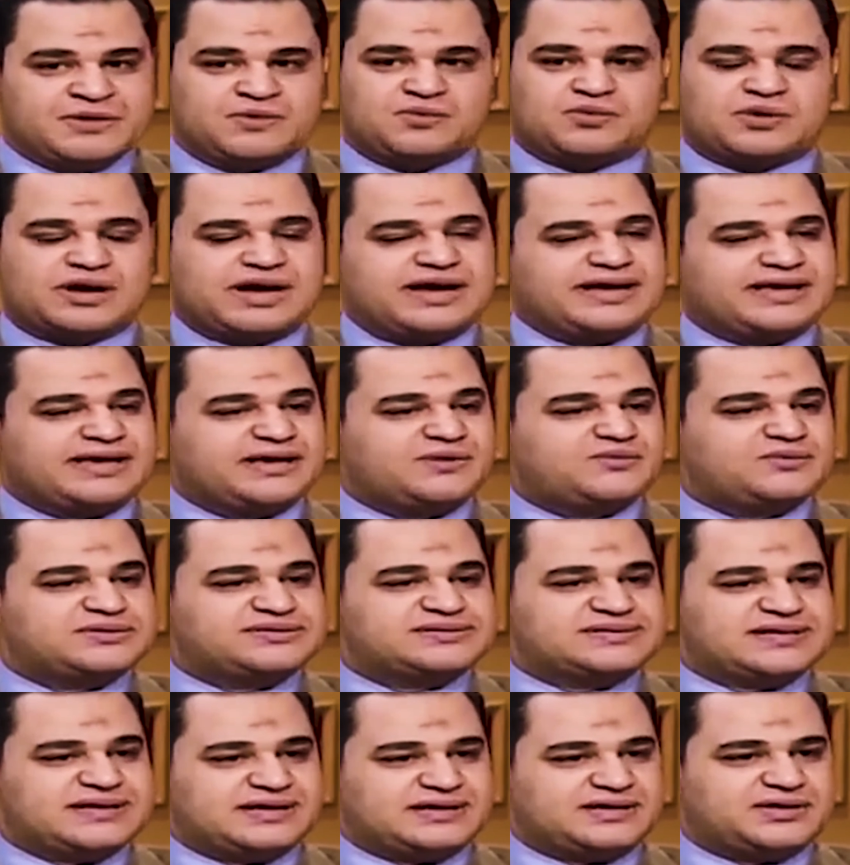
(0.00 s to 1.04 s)
وراح
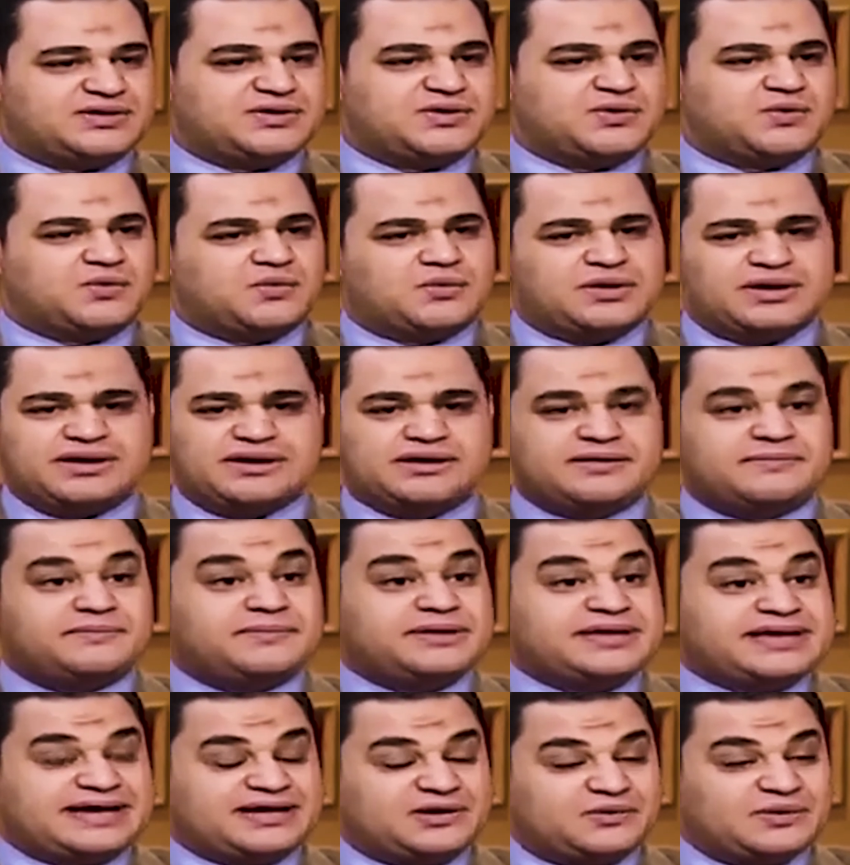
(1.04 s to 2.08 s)
اتجوز تاني
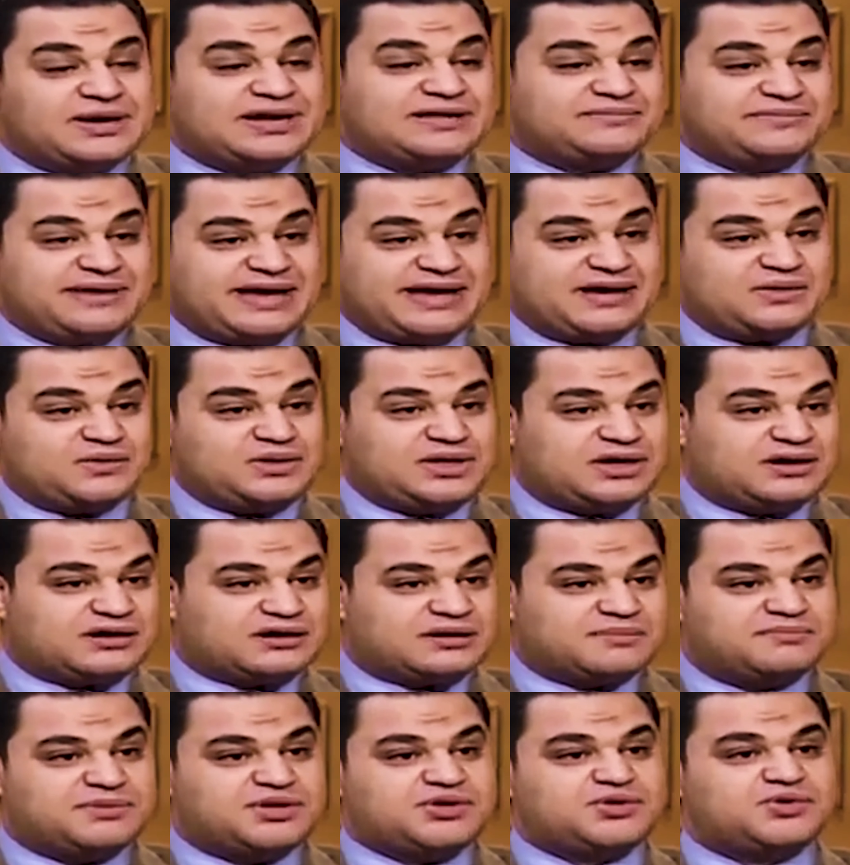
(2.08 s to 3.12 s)
ويعني الولد بيحاول
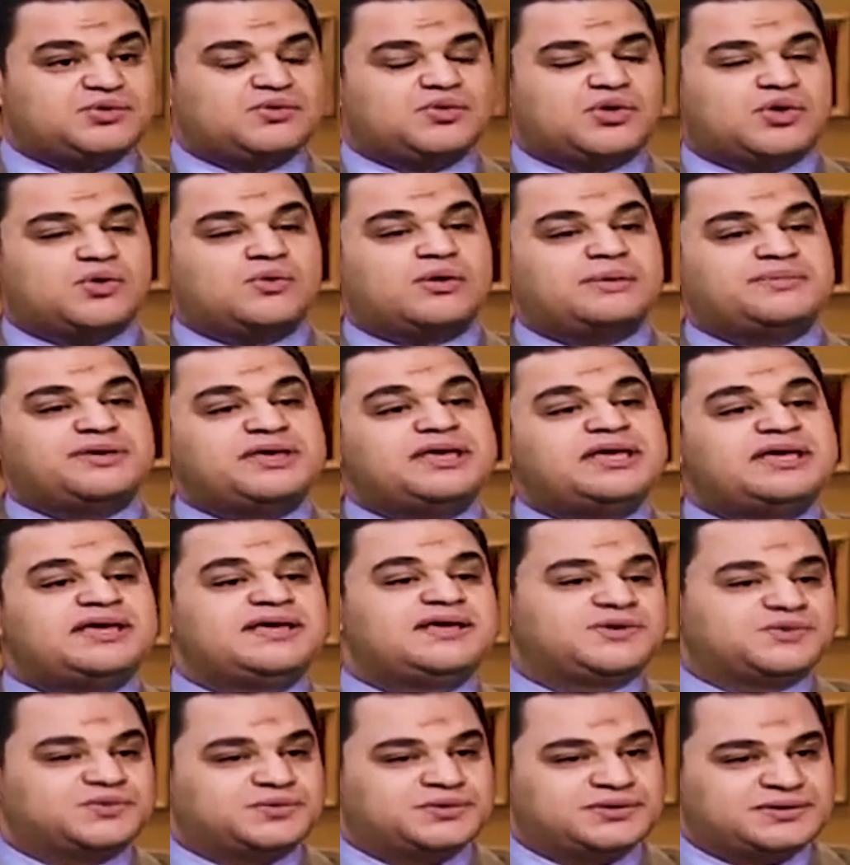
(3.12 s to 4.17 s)
يقرب منه وهو
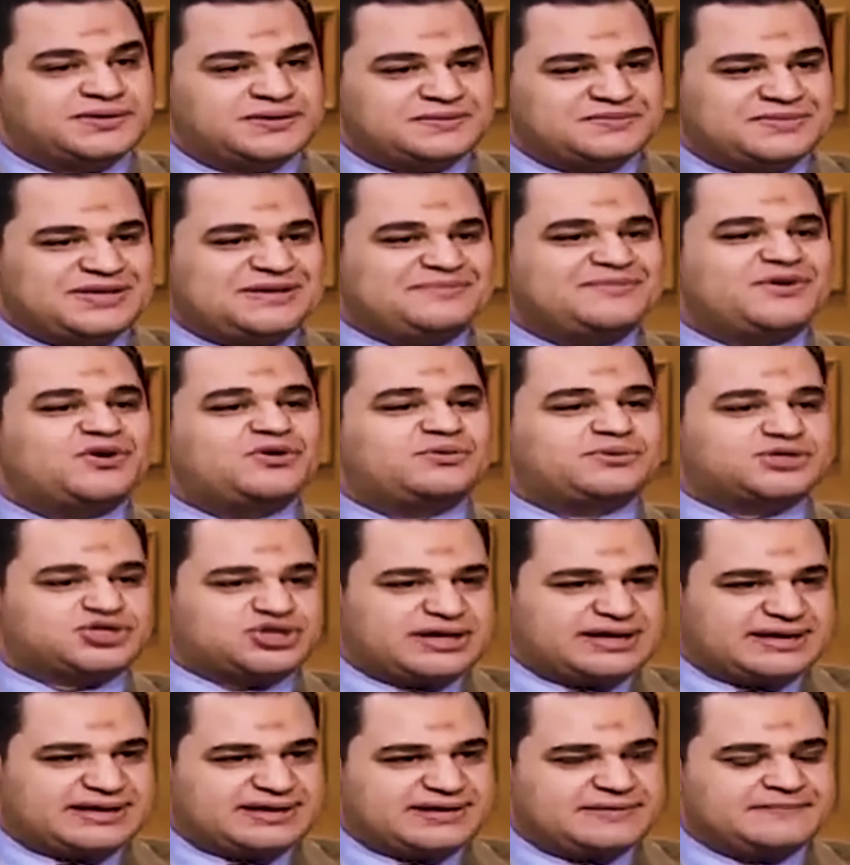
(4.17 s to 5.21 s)
بيهينه بيعمل له
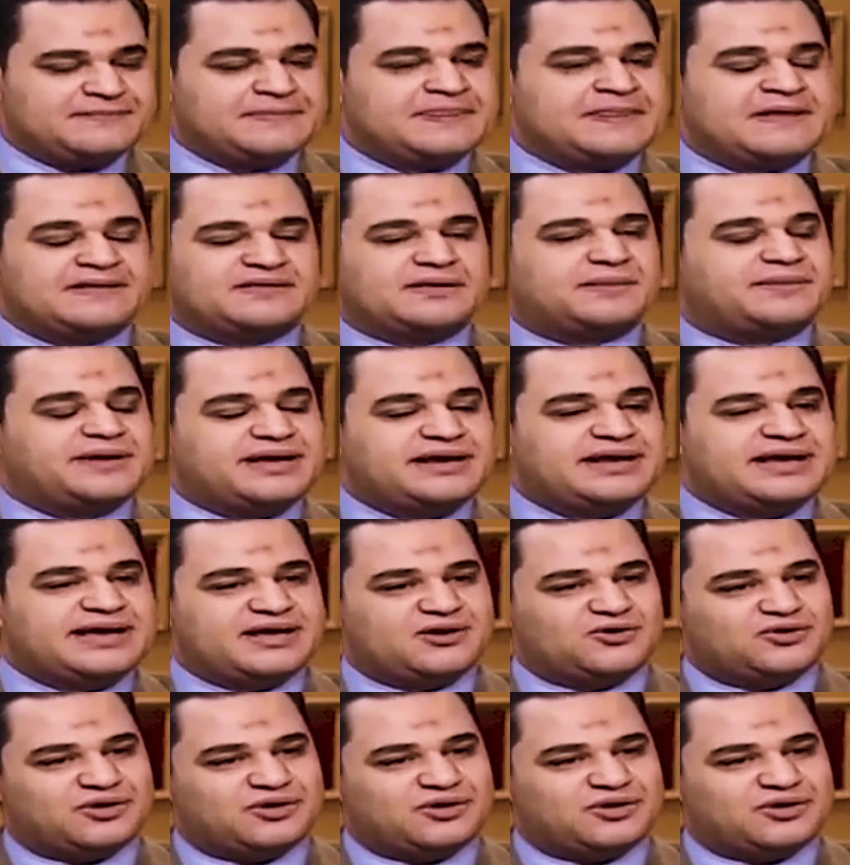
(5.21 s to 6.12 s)
مشاكل بيأذينا طب هنا